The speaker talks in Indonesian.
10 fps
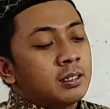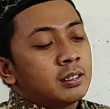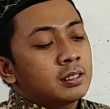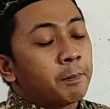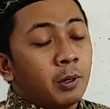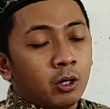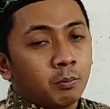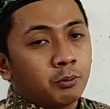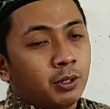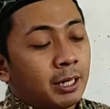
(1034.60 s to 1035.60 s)
Sebelum
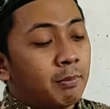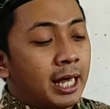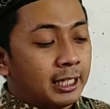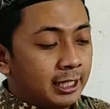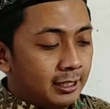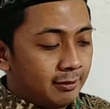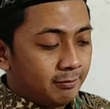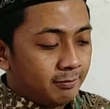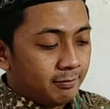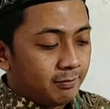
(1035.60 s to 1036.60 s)
bulan Maret
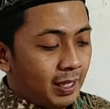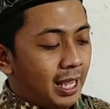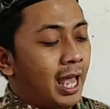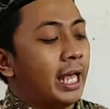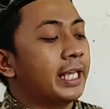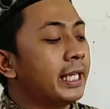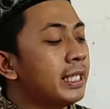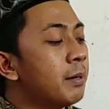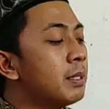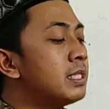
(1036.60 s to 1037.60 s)
Nah,
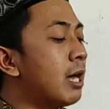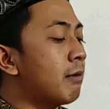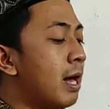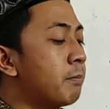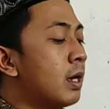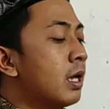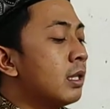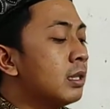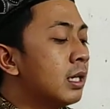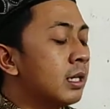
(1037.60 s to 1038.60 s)
kikinya menjawab,
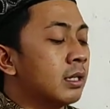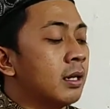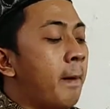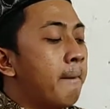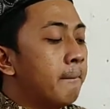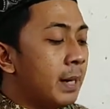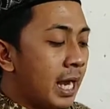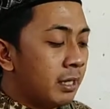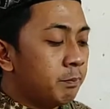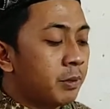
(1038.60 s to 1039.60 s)
the
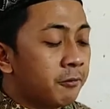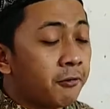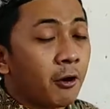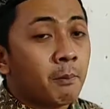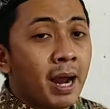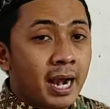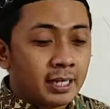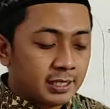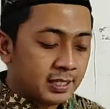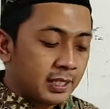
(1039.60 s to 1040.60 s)
month before
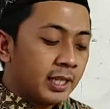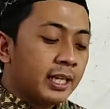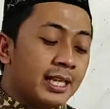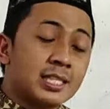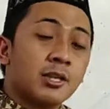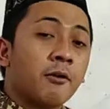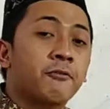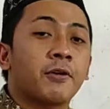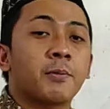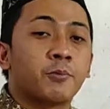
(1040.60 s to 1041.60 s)
March is
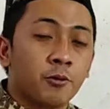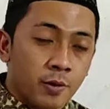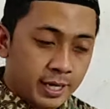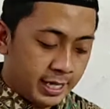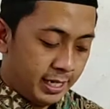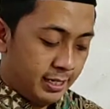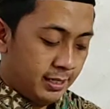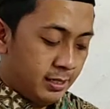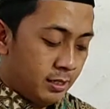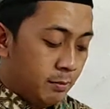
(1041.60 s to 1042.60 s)
February.
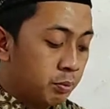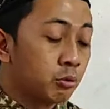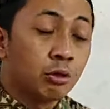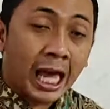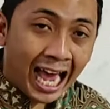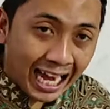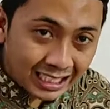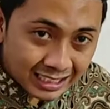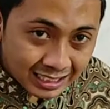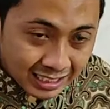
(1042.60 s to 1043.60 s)
Bulan
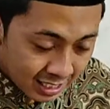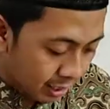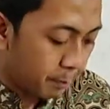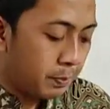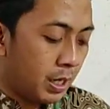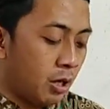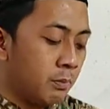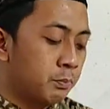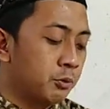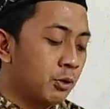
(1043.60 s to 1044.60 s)

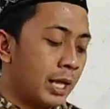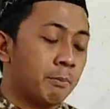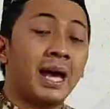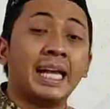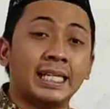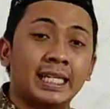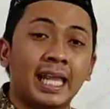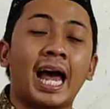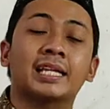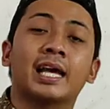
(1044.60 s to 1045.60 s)
sebelum bulan
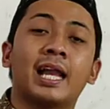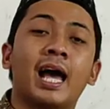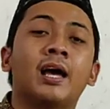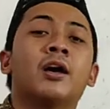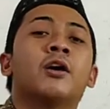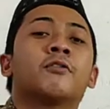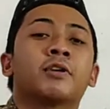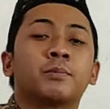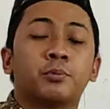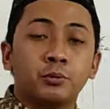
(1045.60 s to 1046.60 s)
Maret adalah
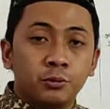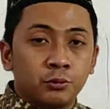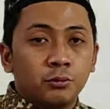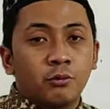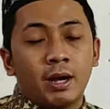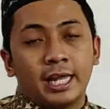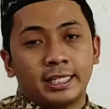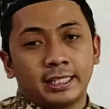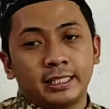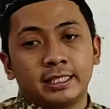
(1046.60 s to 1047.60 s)

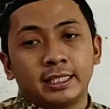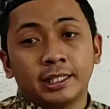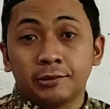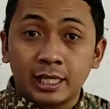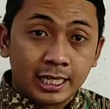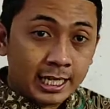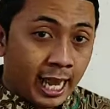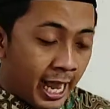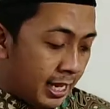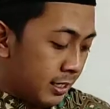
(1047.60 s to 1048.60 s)
Februari. Itu ya nak ya.